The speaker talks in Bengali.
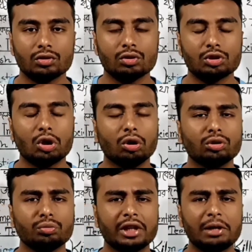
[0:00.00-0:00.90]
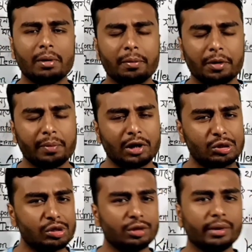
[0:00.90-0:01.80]
সো চলো তুমি কিভাবে
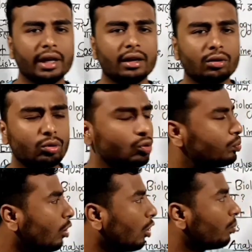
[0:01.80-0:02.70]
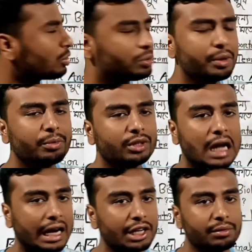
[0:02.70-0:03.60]
প্রিপারেশন নেবে খুব অল্প সময়ের মধ্যে
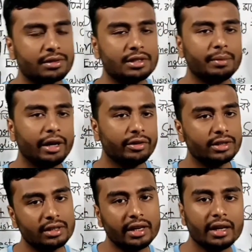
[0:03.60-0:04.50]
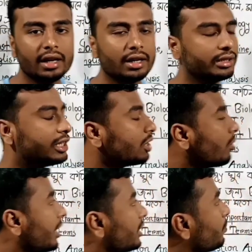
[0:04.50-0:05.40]
ঢাকা ইউনিভার্সিটি বায়োলজিতে সেটি
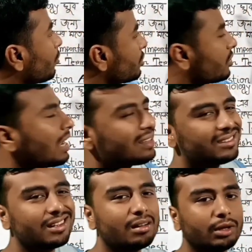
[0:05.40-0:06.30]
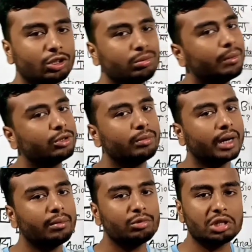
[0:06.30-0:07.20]
কয়েকটি প্রশ্নের আনসারের মাধ্যমে আমি
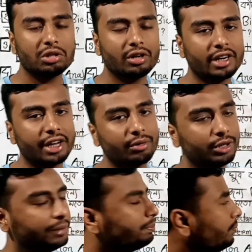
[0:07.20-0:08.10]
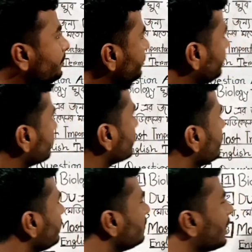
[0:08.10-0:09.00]
তোমাকে বুঝিয়ে দেওয়ার ট্রাই করি
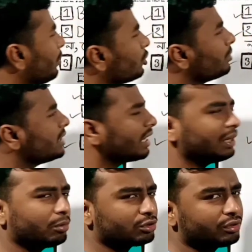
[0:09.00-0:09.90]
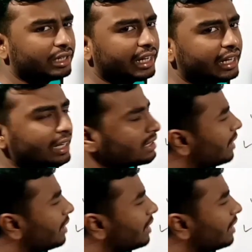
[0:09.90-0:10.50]
প্রথমে যে এখানে প্রশ্নটি লিখে রেখেছি